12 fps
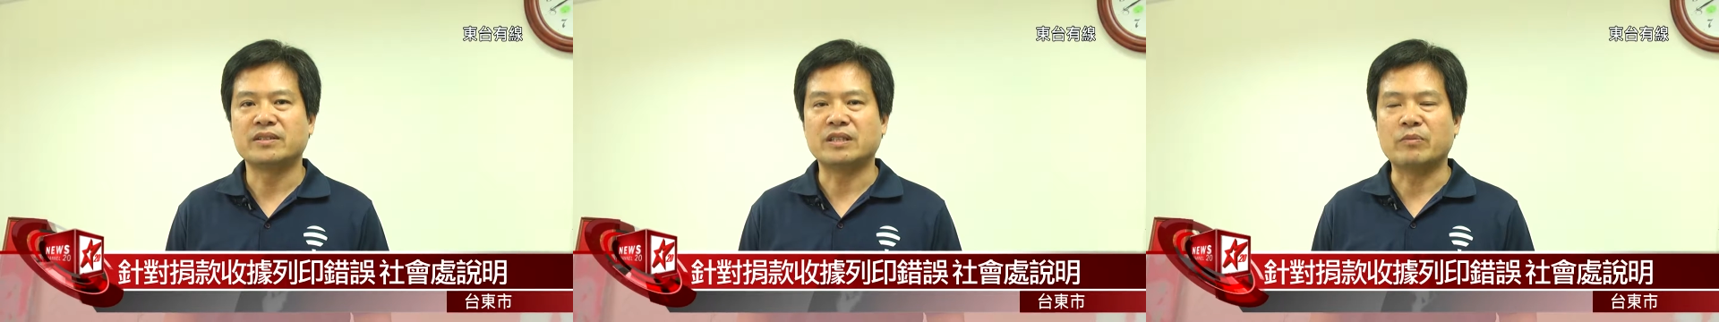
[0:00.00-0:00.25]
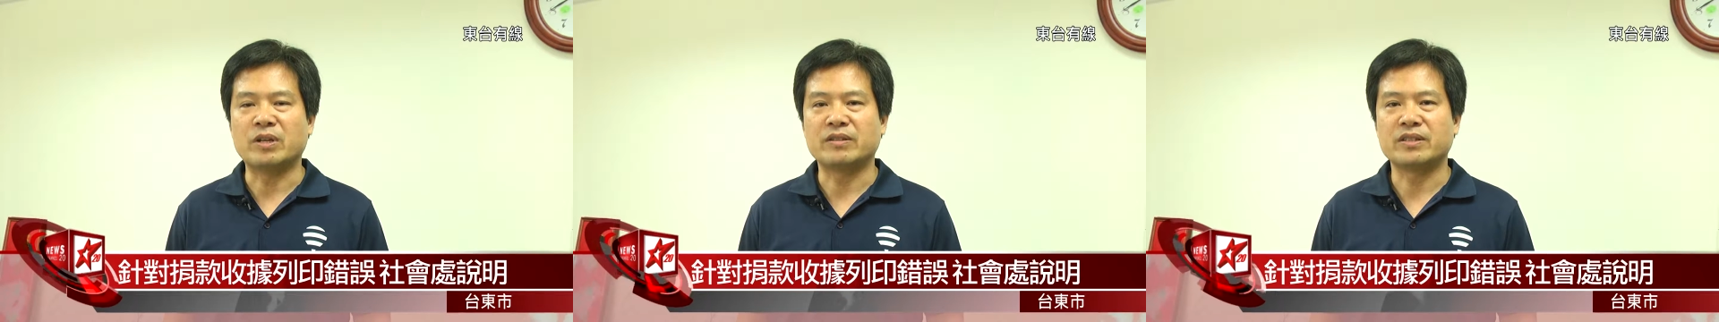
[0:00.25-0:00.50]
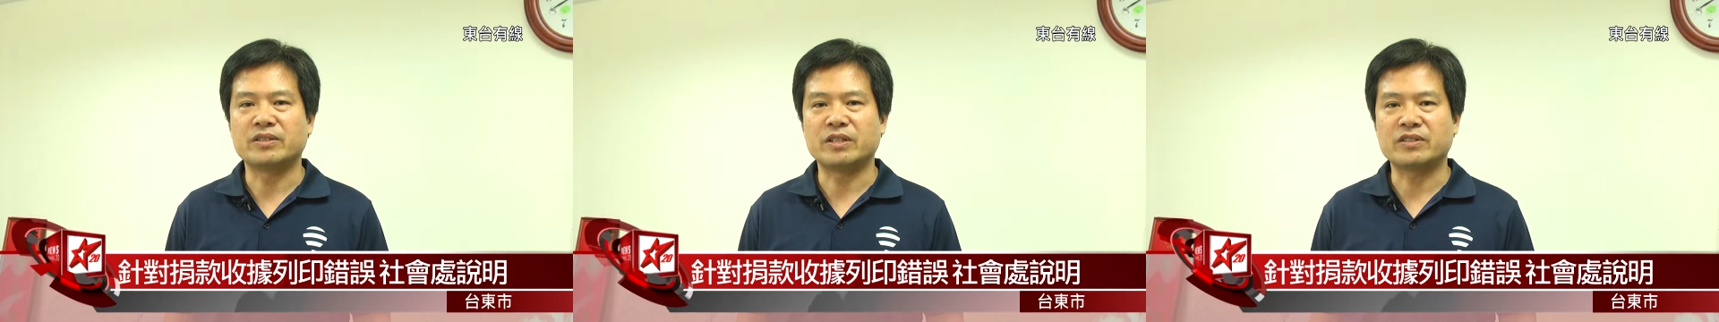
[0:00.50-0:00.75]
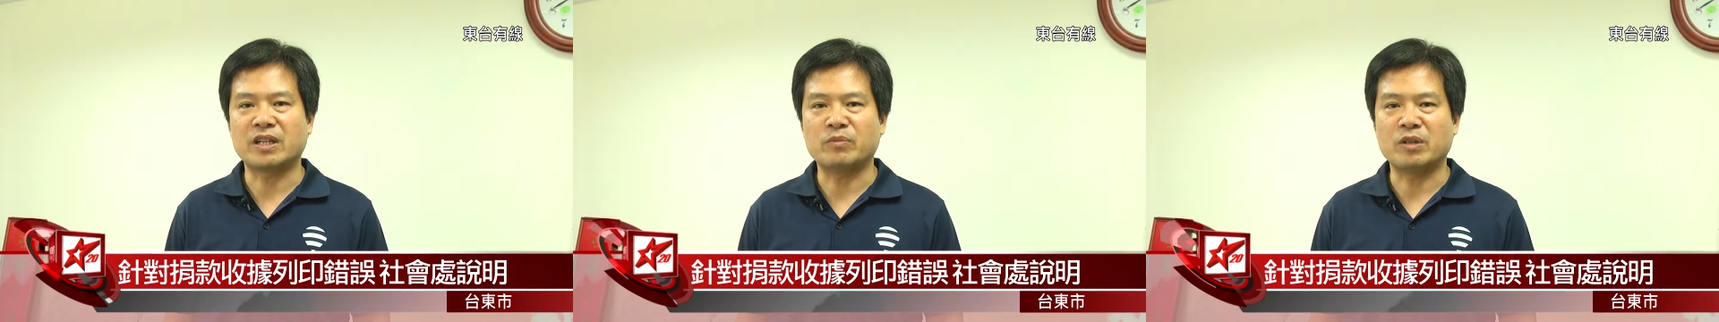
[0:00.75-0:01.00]
也没
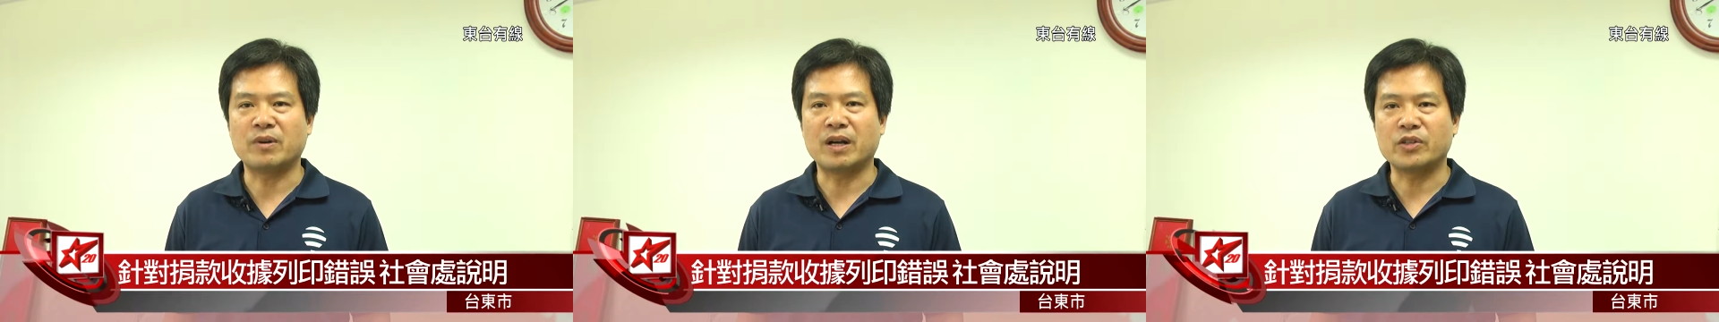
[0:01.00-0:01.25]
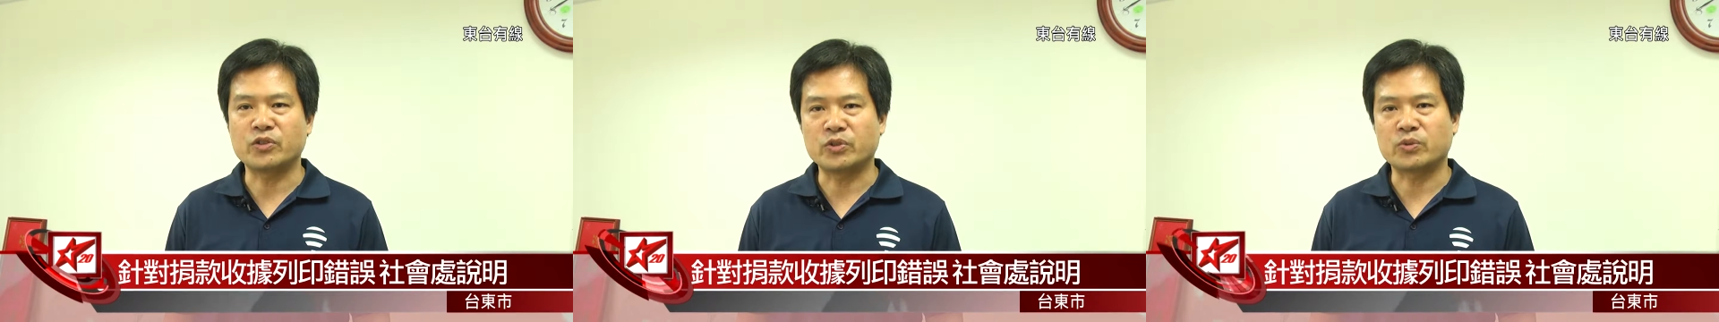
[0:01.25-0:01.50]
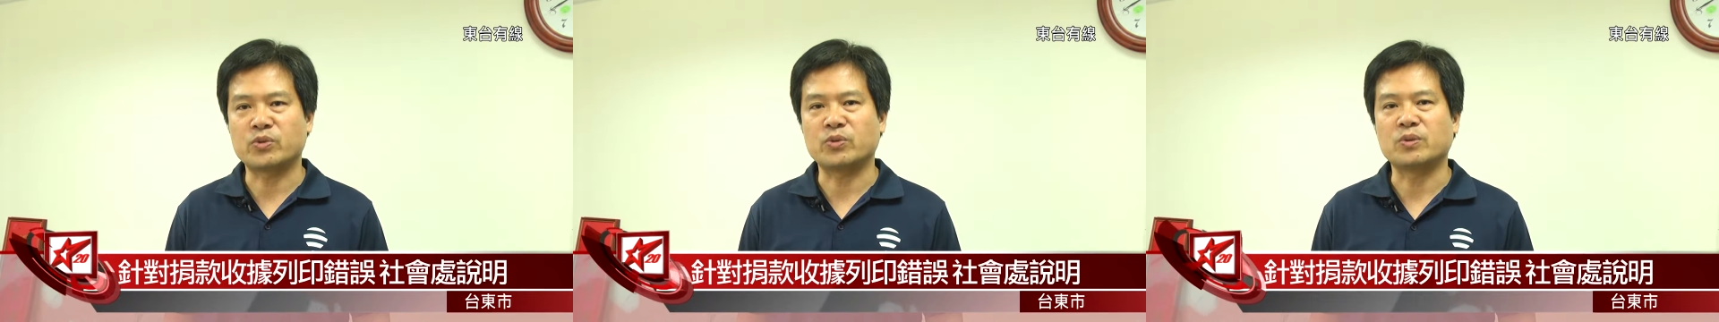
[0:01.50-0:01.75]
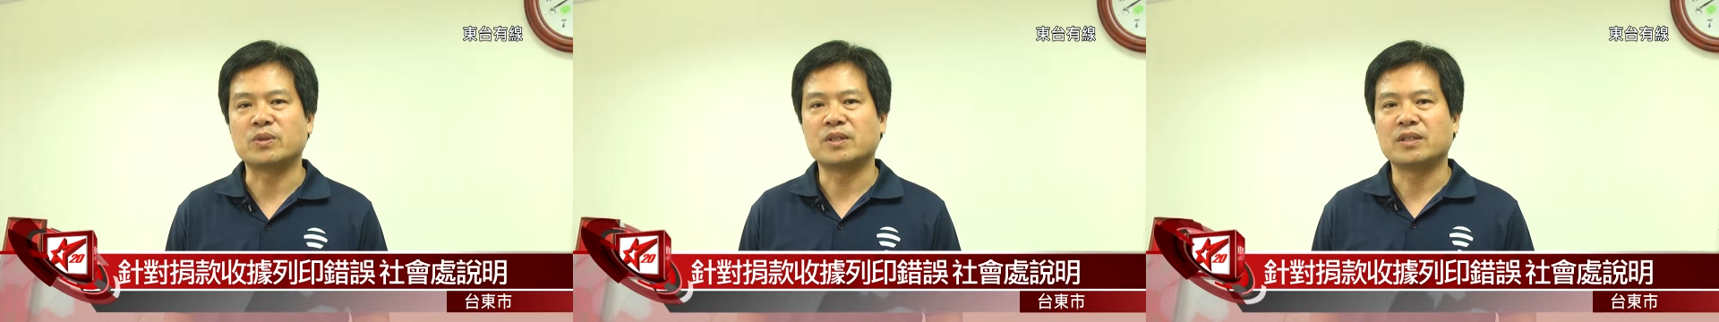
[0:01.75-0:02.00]
现在没办法寄出去。